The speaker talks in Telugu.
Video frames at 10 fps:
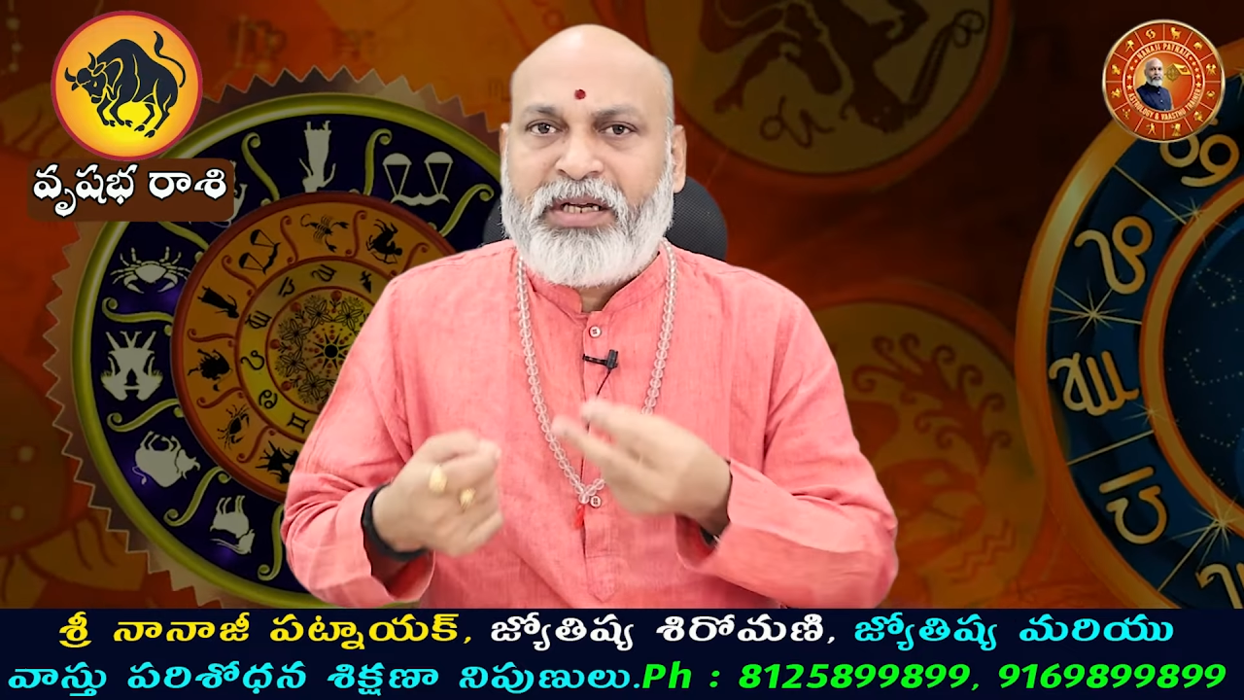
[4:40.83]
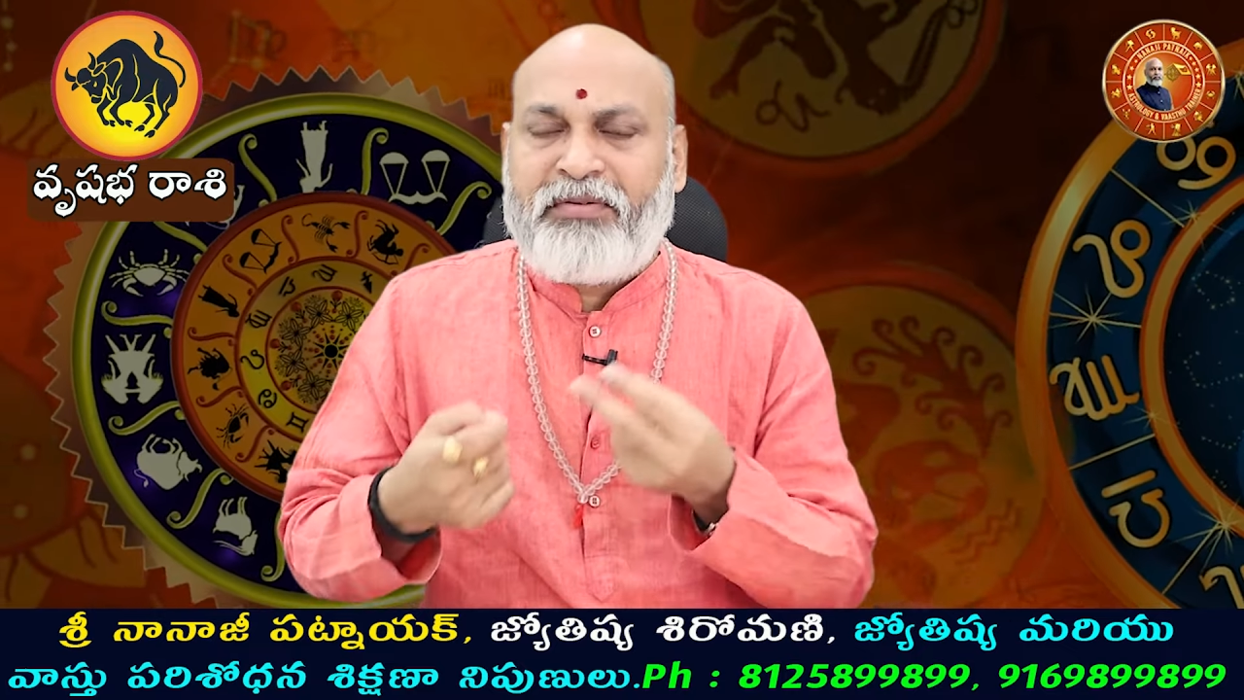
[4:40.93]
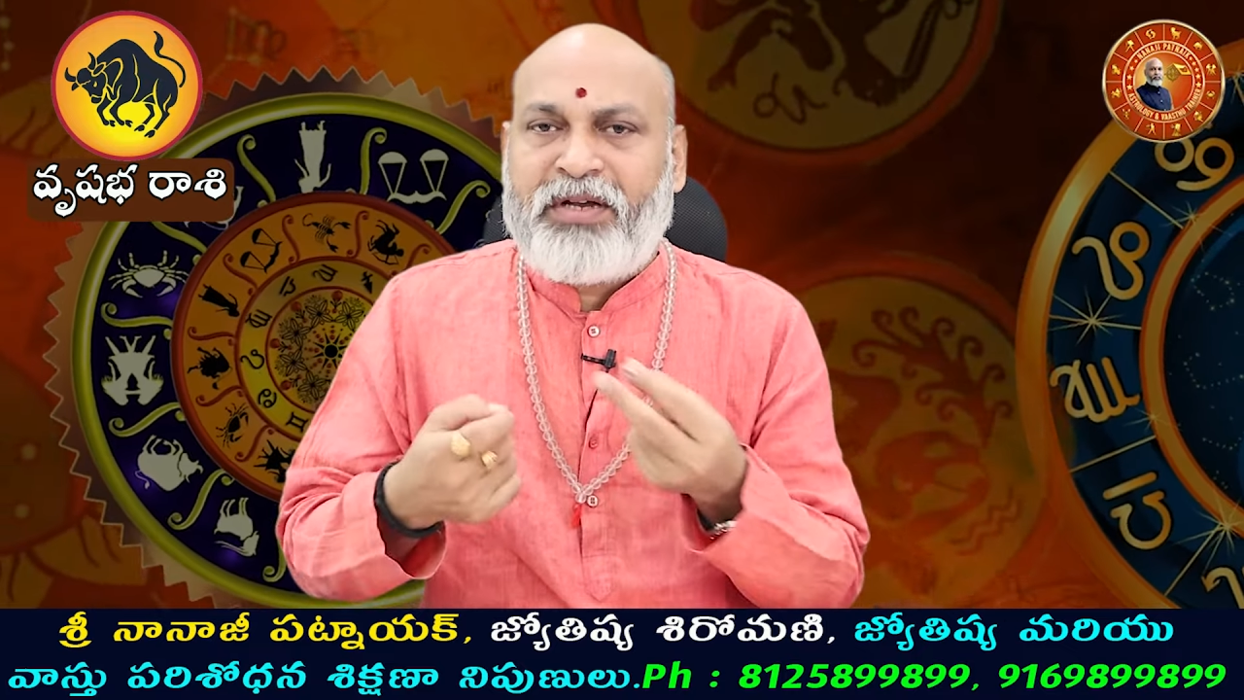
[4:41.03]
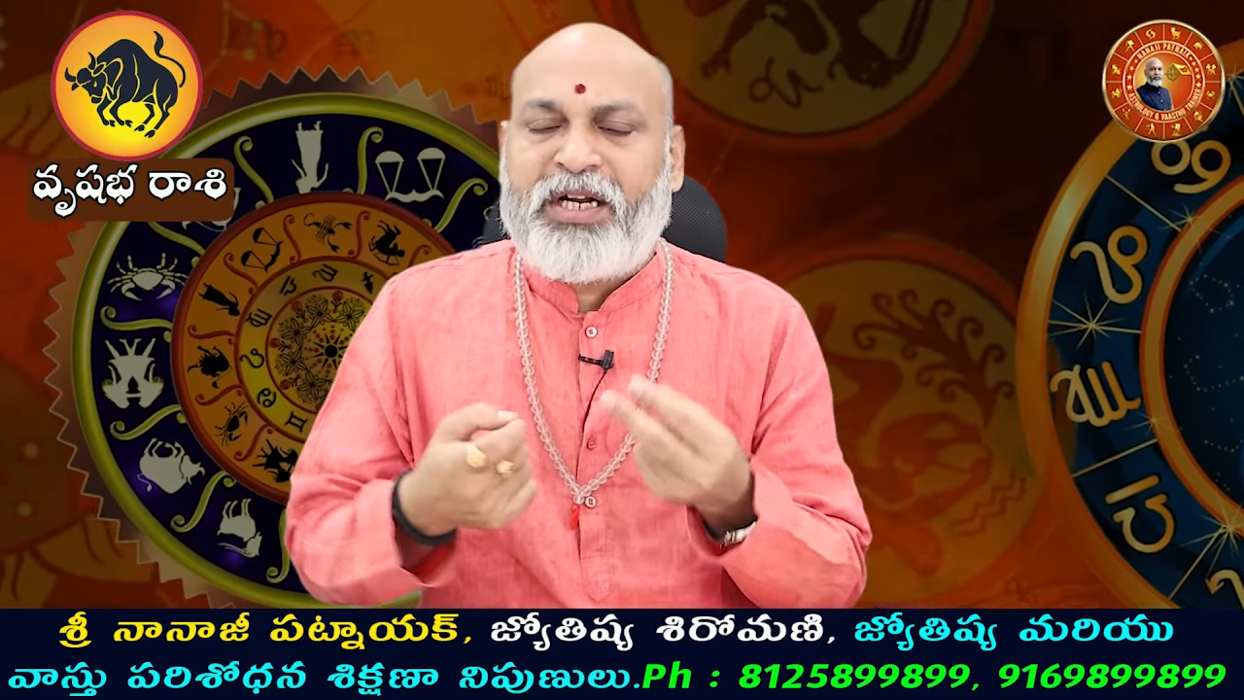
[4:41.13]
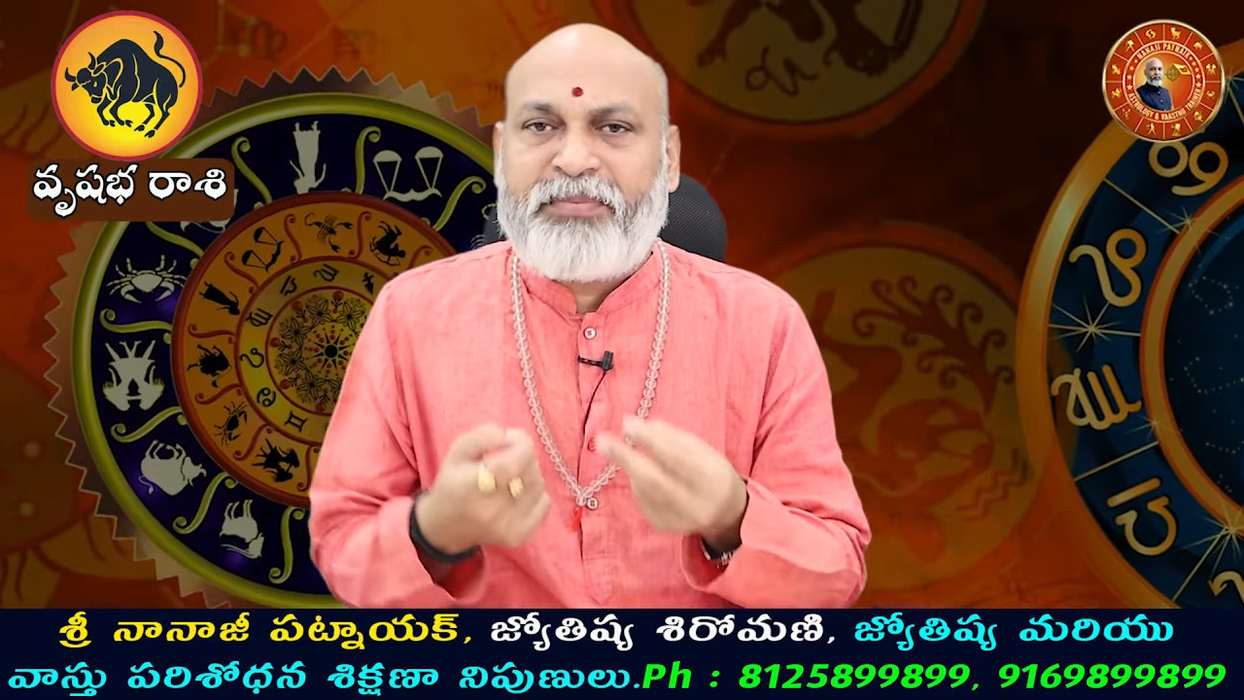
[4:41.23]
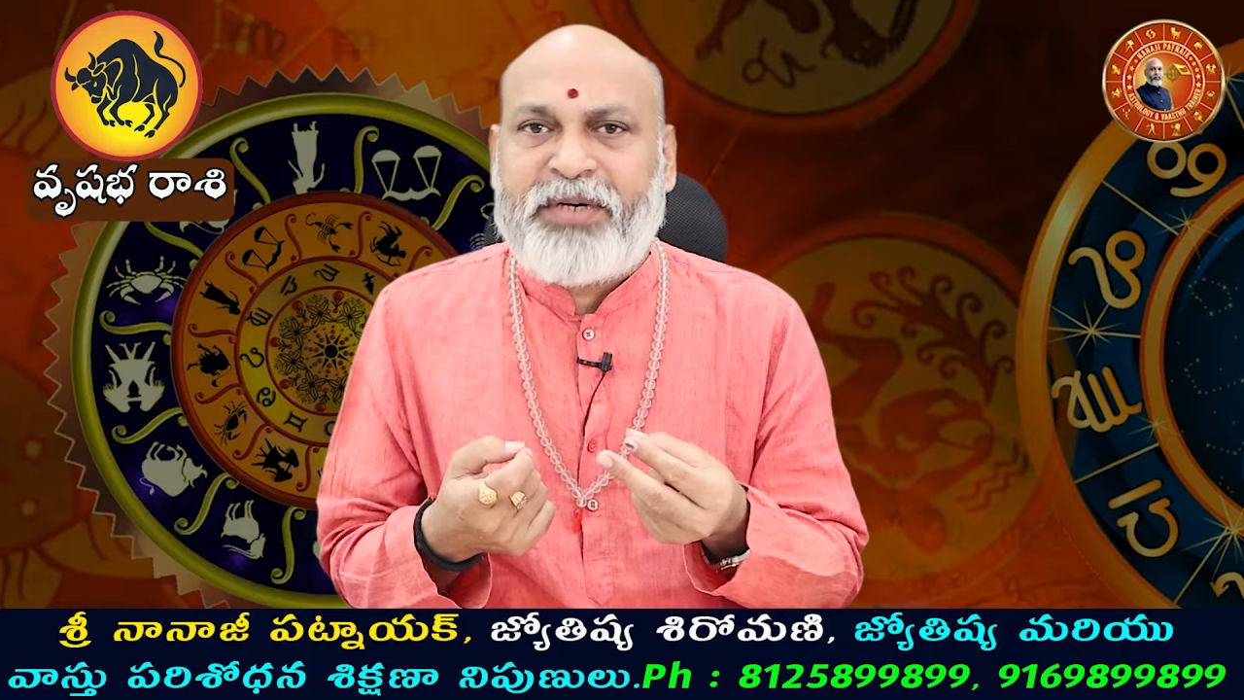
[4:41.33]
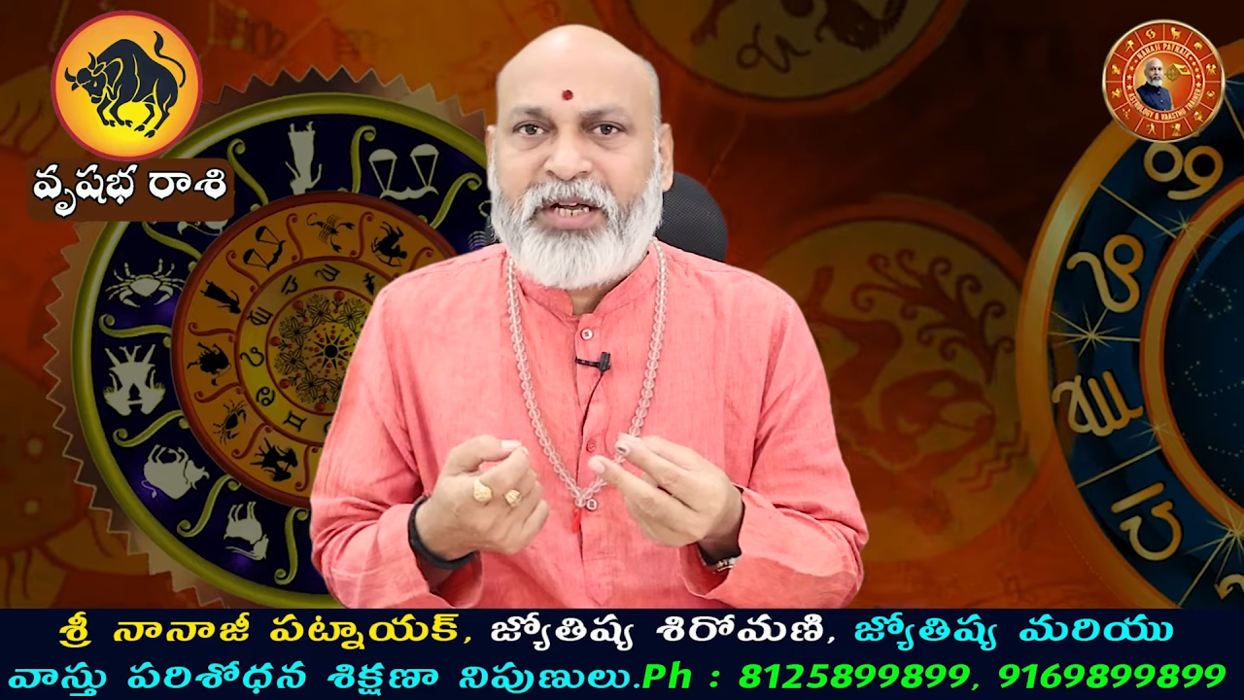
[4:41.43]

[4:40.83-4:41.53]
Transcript: ఇవాళ రేపు